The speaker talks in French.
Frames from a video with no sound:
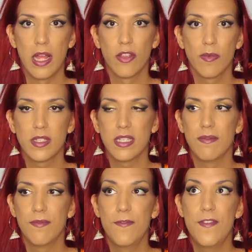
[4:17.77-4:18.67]
un homme
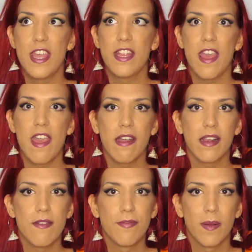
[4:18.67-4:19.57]
qui
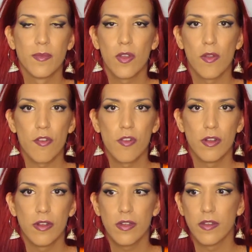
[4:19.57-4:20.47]
vénère les femmes
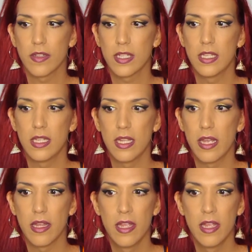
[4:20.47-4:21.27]
transgenres, euh, qui,